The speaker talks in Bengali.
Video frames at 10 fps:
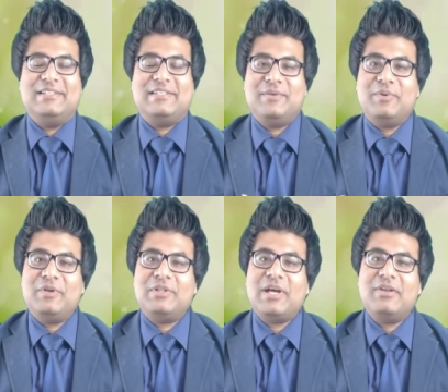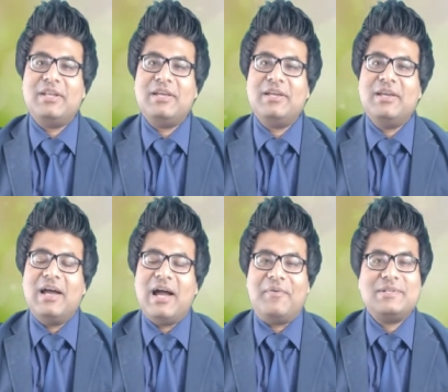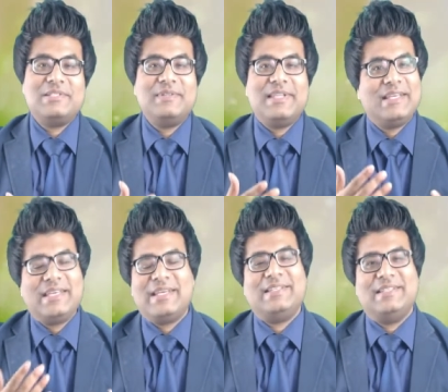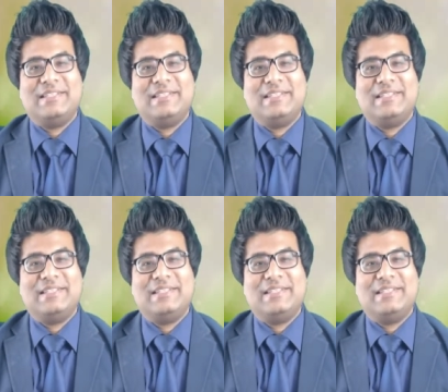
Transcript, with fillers: সে বলল তাহলে আমার সিমিতে কী কী জিনিস